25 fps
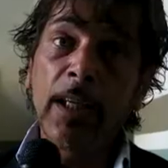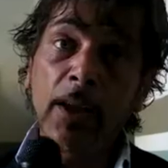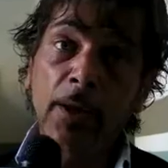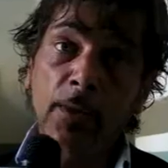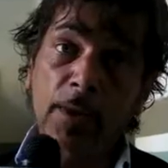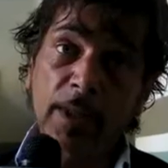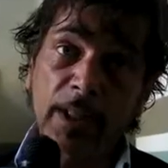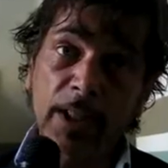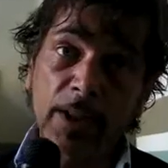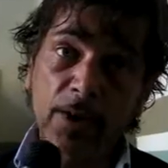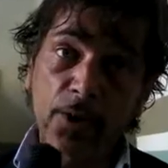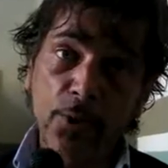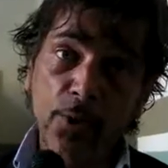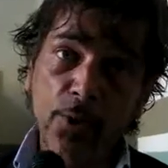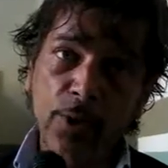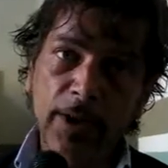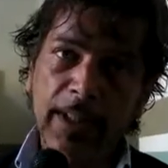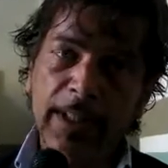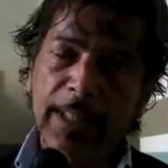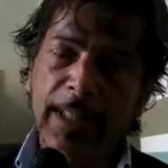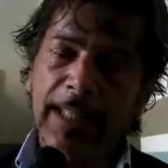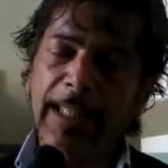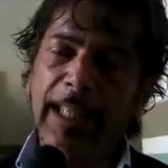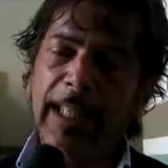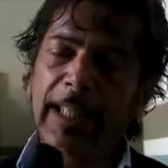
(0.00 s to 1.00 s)
Questa
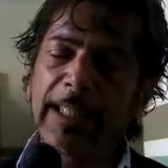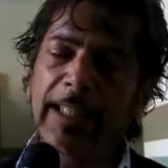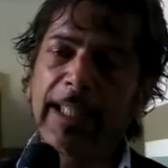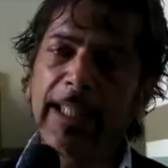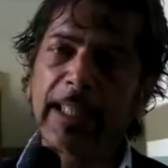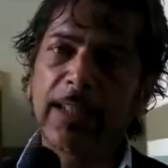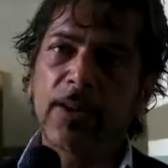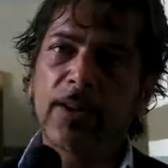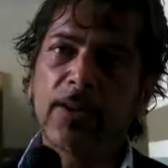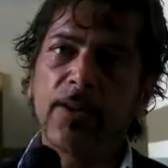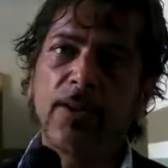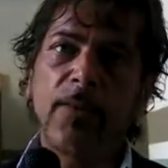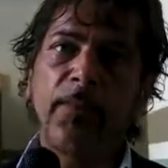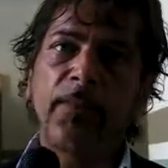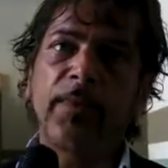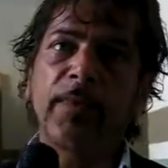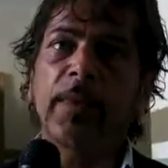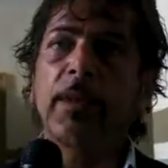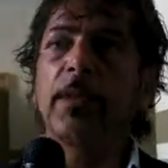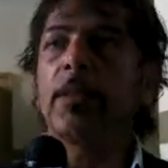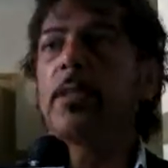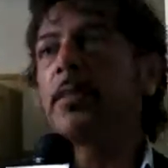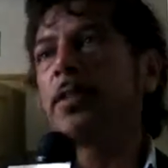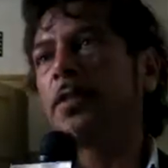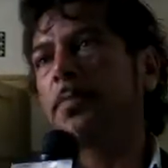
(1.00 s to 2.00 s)
giunta che ha tanto
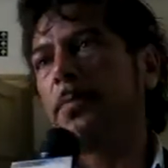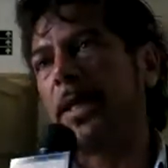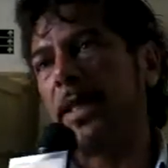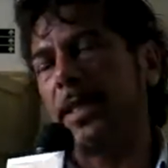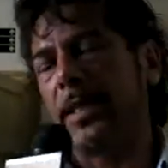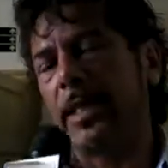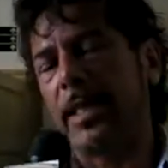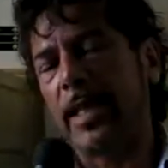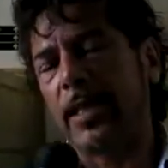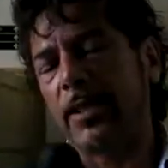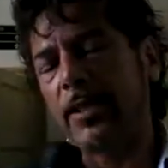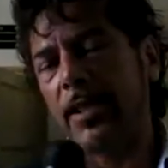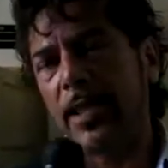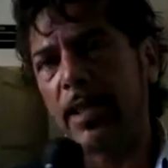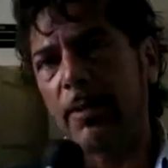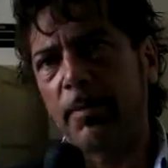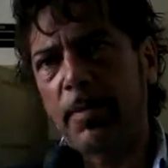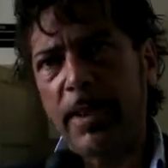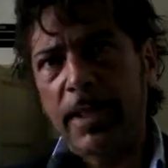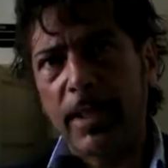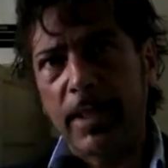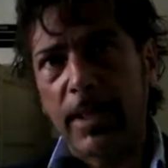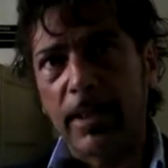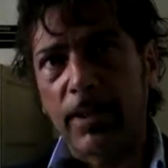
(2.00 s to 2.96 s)
sbandierato in campagna